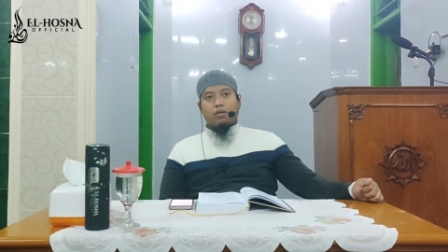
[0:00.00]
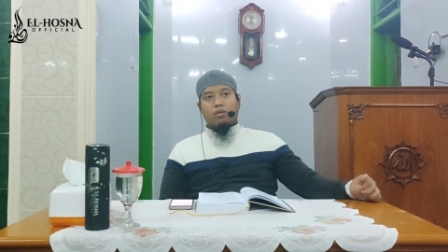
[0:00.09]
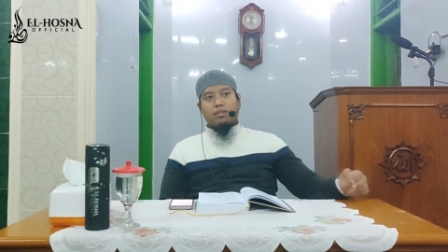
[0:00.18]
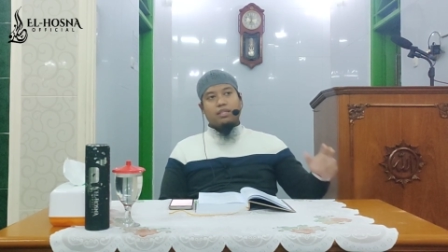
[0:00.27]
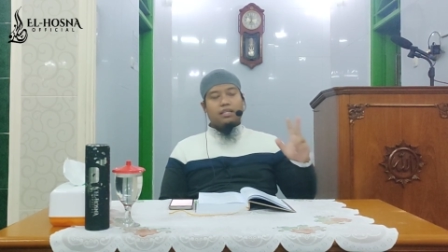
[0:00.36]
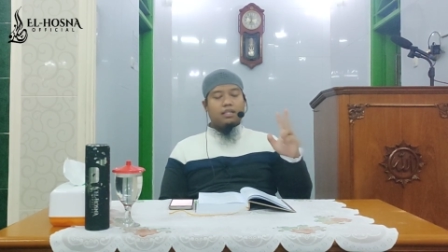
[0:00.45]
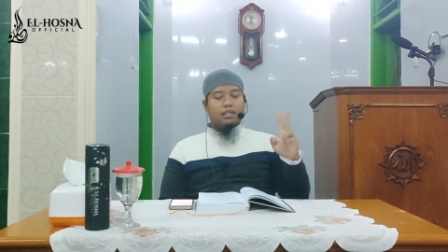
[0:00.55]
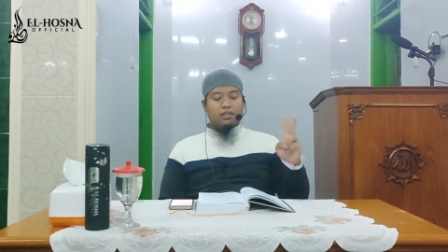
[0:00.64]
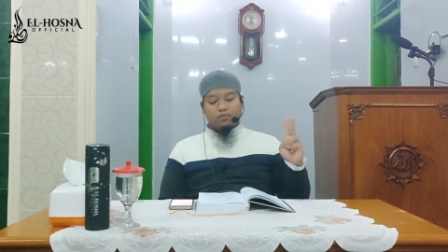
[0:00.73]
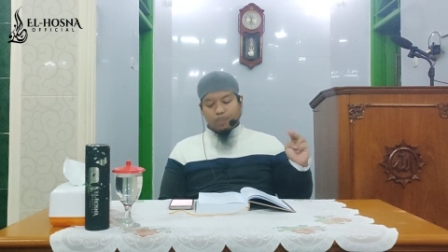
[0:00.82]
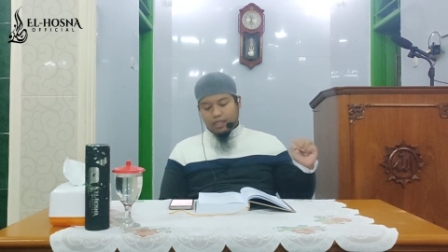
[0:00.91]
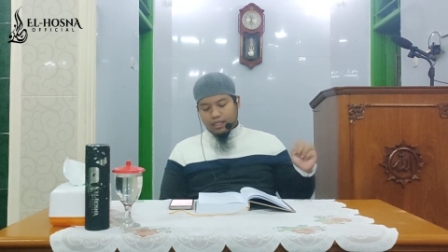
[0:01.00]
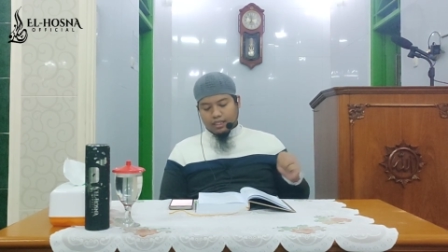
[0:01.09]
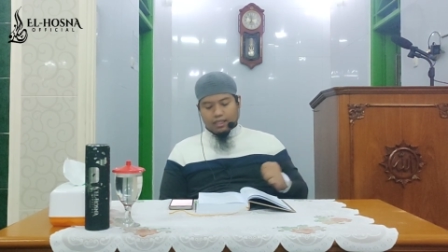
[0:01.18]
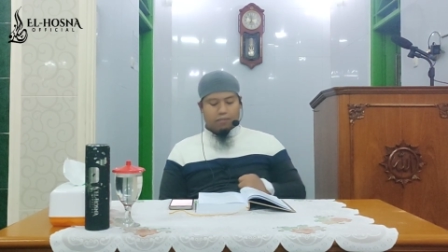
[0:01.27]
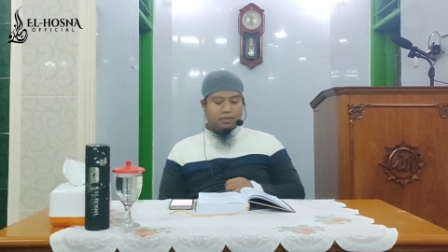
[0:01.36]
Wasiat yang kedua
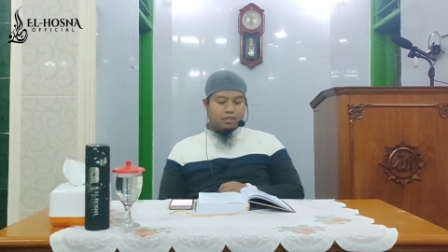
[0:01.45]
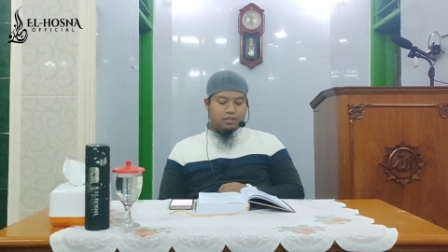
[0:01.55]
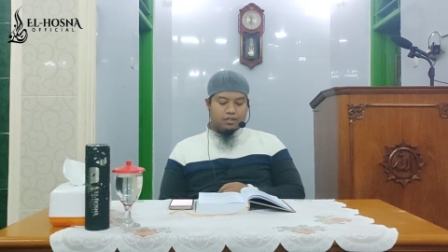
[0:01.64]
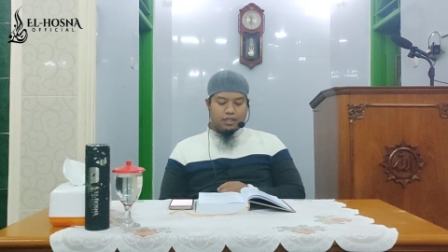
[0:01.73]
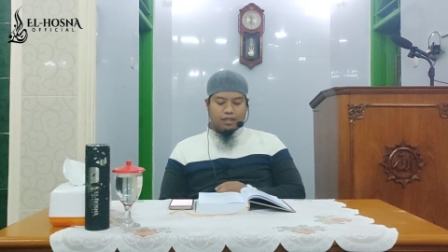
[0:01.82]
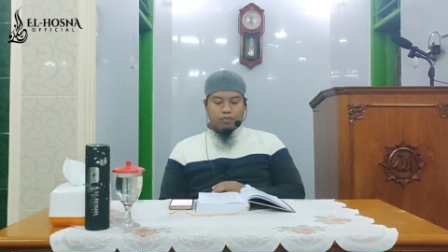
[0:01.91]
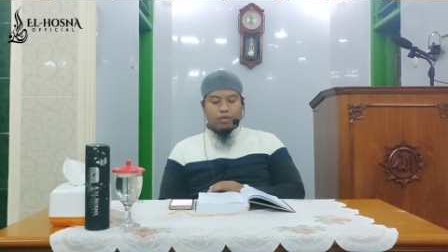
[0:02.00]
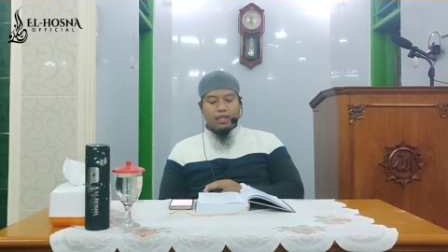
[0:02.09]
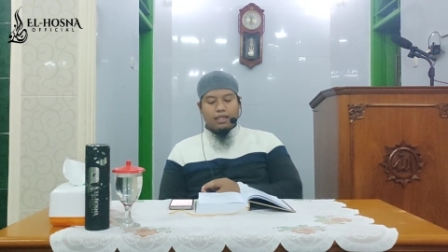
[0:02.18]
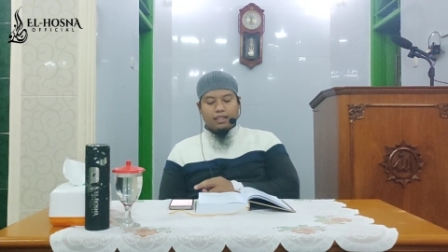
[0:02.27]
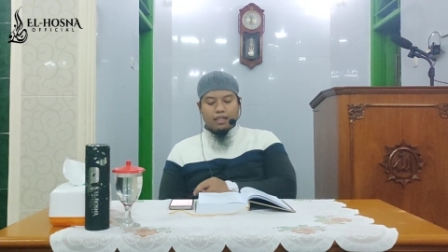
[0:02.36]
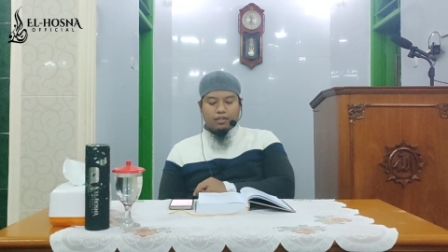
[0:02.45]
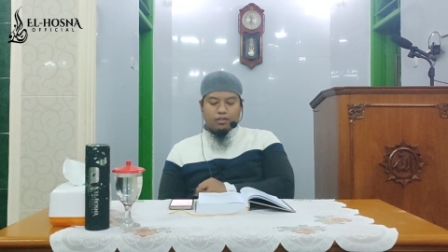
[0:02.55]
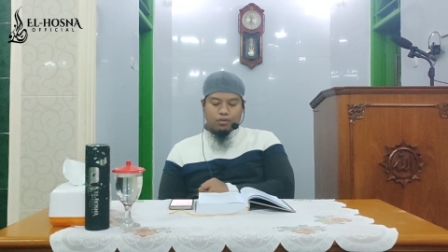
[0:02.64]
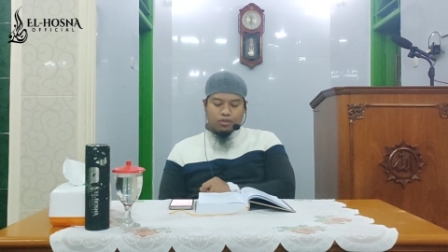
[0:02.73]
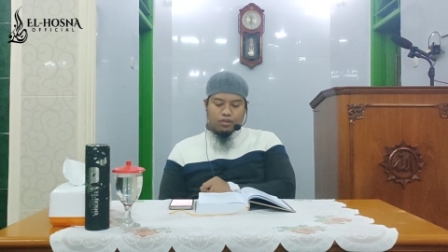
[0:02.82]
kata Nabi sallallahu alaihi wasallam, "Wala
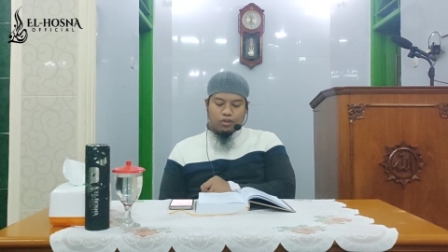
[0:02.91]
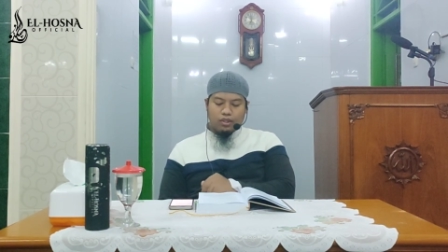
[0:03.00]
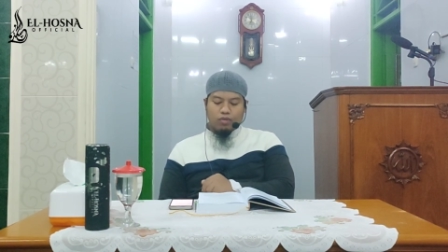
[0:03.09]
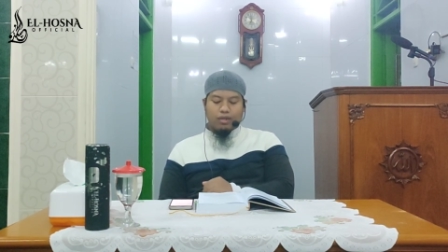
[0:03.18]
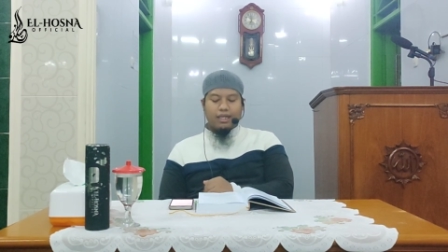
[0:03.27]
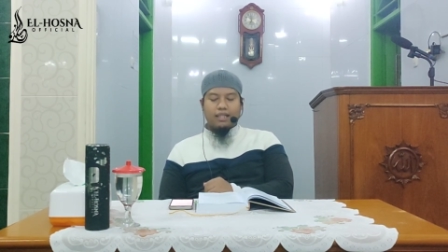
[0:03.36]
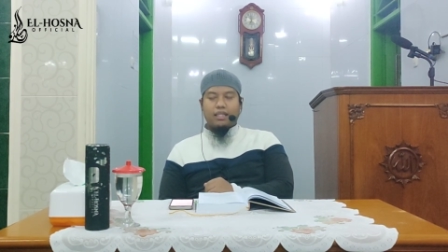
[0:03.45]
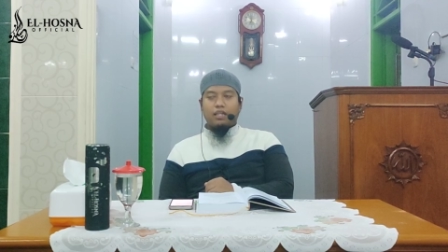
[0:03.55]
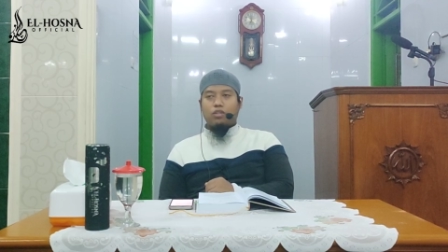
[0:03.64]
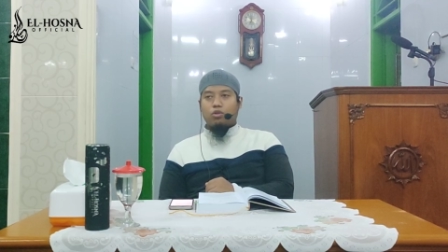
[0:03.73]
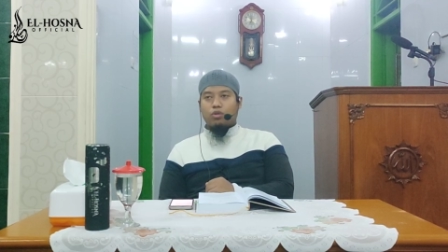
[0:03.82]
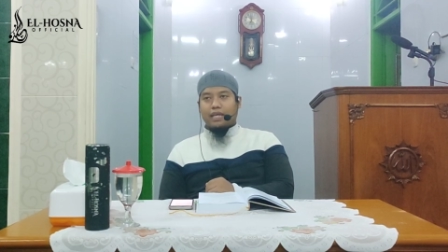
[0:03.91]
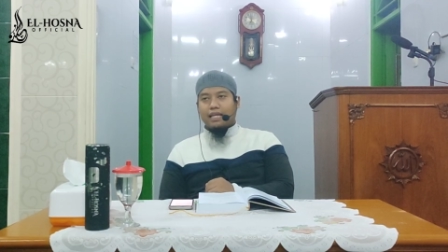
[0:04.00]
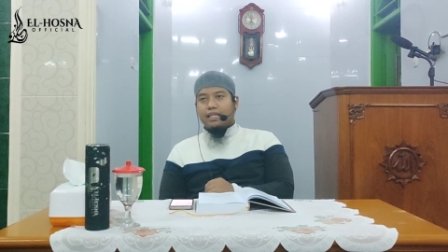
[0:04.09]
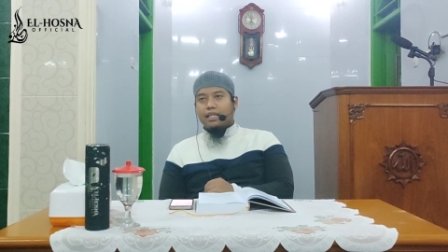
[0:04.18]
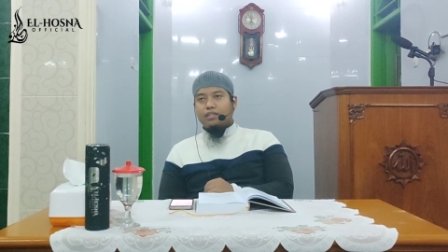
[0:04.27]
tatrukun wala
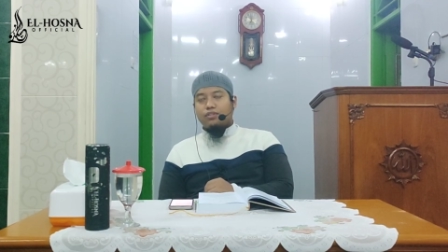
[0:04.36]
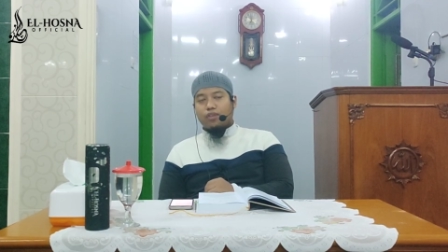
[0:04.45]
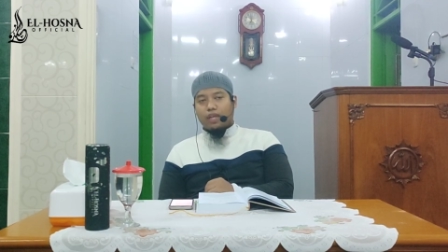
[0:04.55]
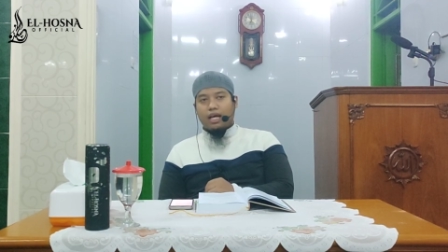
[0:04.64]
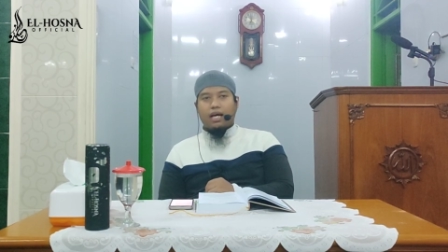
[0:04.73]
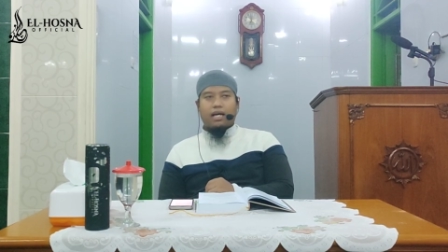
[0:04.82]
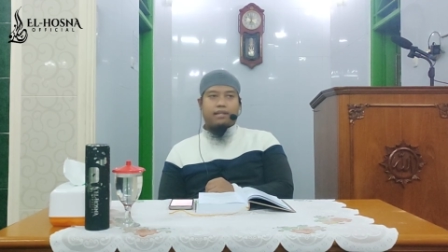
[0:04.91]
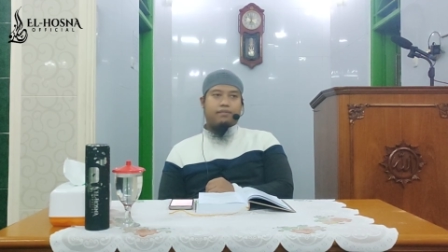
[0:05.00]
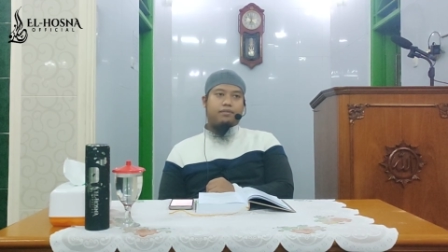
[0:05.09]
tatrukanna shalah."